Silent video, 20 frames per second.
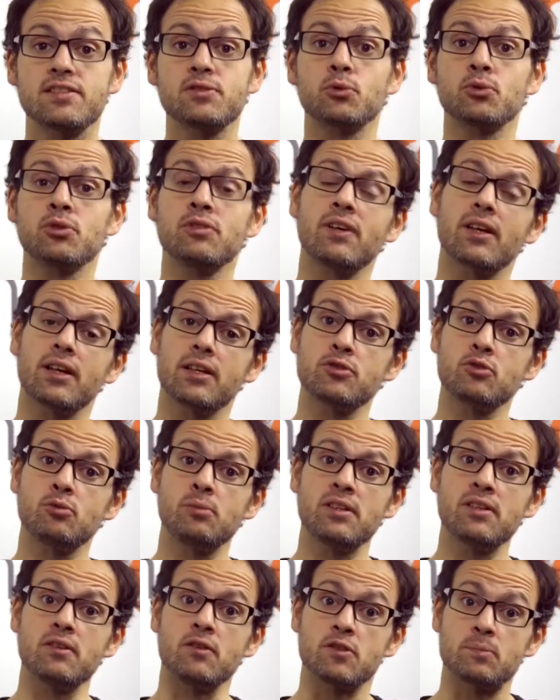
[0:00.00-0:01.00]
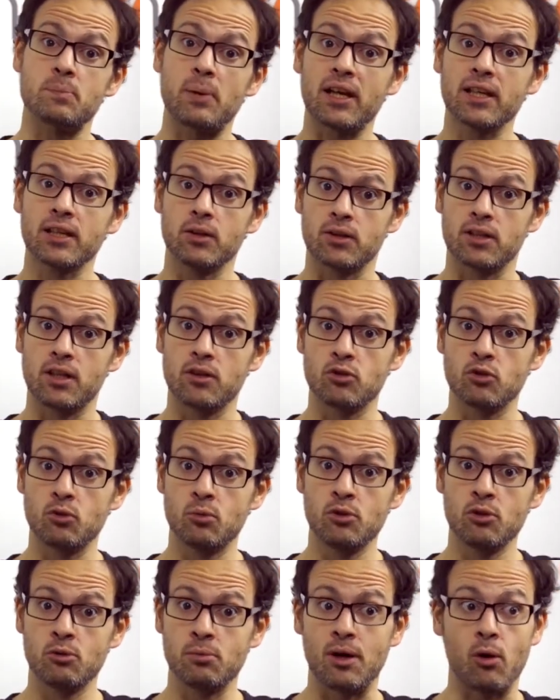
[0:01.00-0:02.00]
Si on devait résumer euh, Sparry en quelques
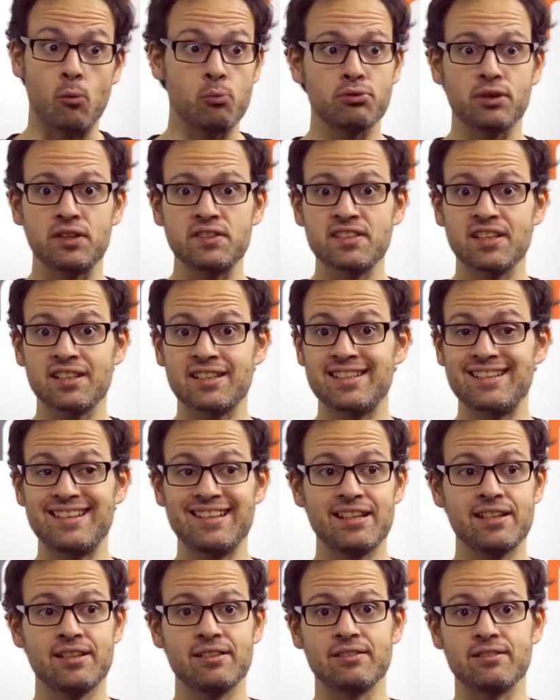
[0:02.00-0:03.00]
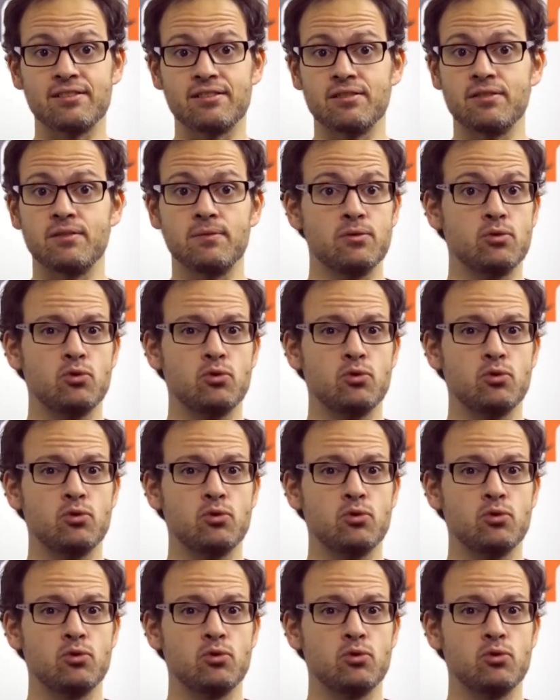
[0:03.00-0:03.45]
mots, bah, on pourrait dire qu'il est euh,